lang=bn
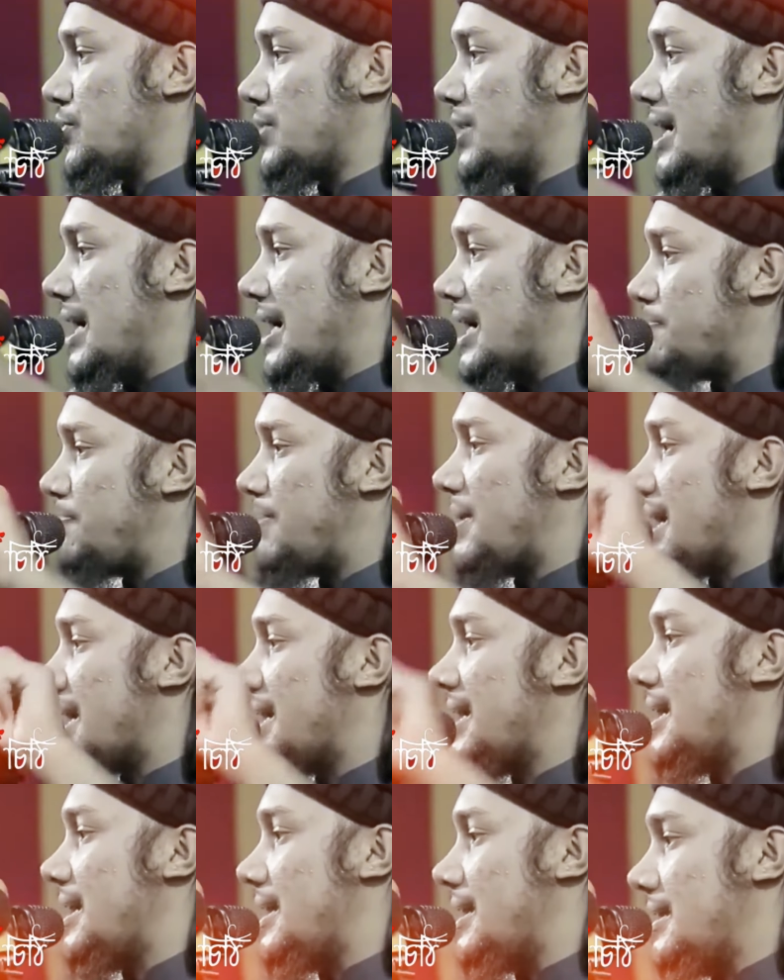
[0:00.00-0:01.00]
যখন আর
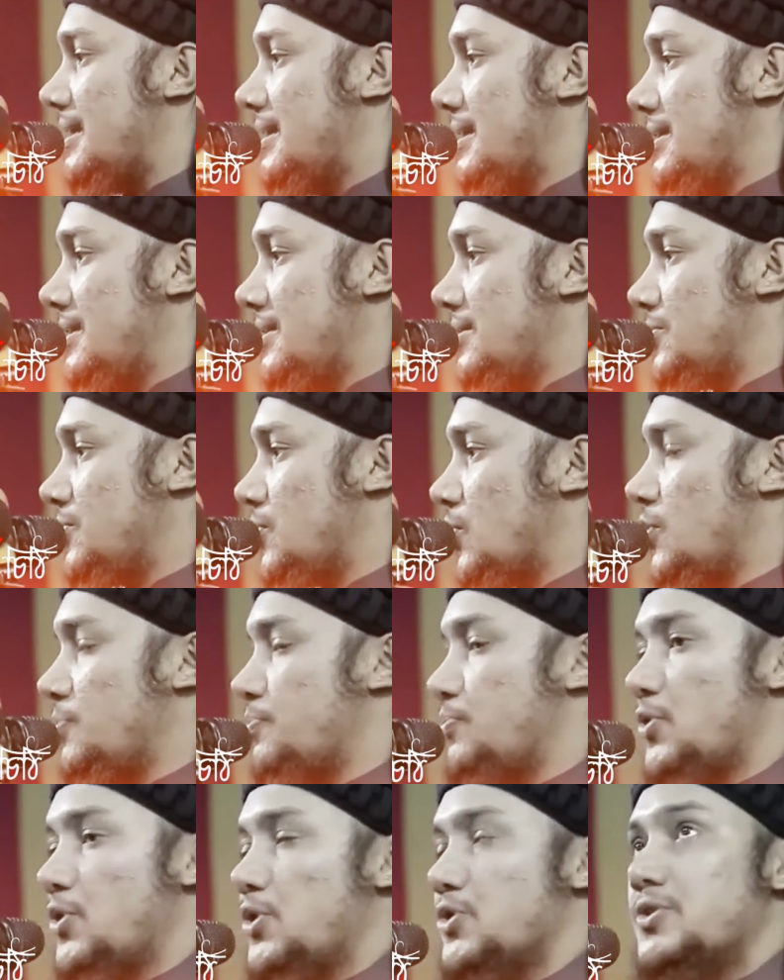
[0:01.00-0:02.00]
পারে না তখন
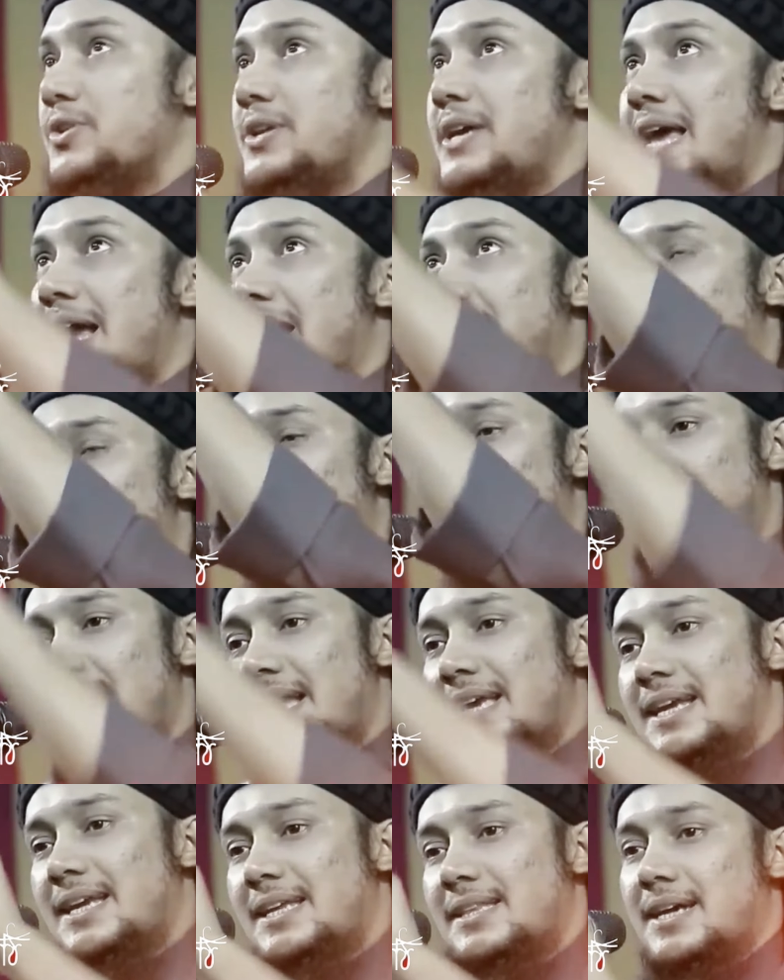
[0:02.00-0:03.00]
প্রয়োজনে একা
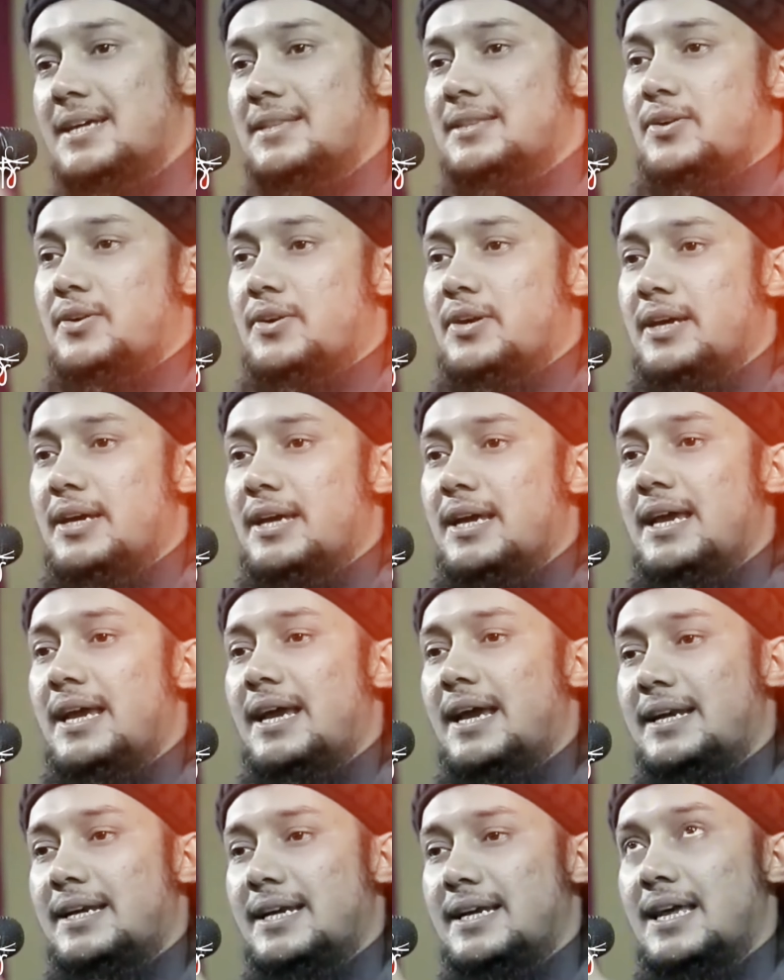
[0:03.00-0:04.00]
আল্লাহকে নিয়ে থাকতে হয়
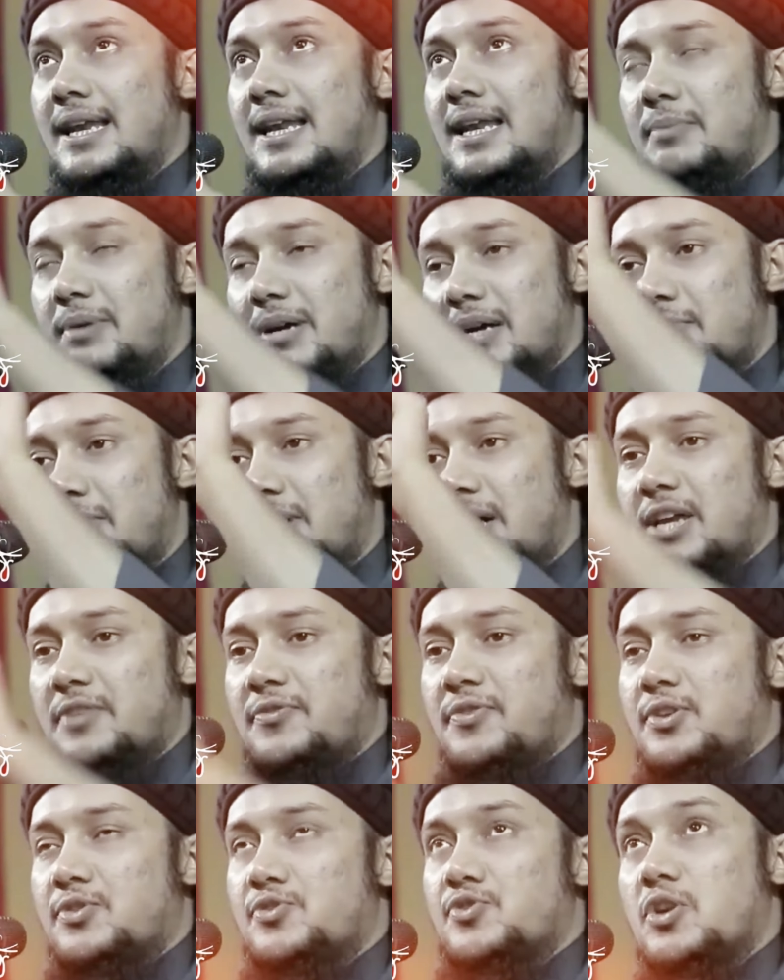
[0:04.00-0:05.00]
এটাই আল্লাহ পাকের
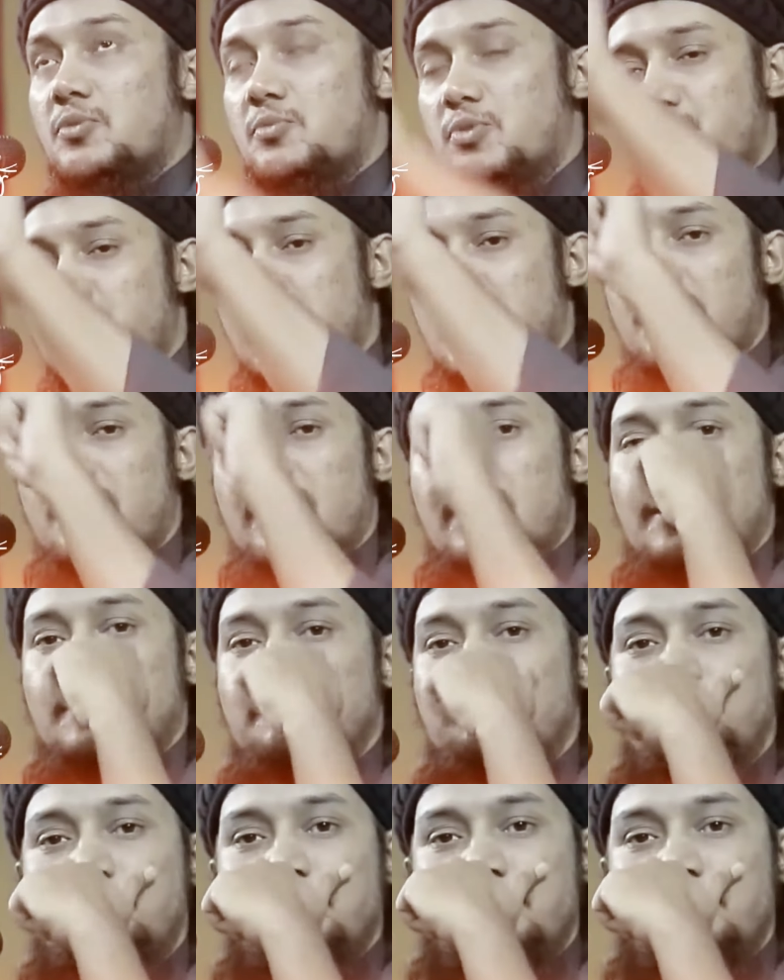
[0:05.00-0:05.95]
মারিফতের সর্বোচ্চ লেভেল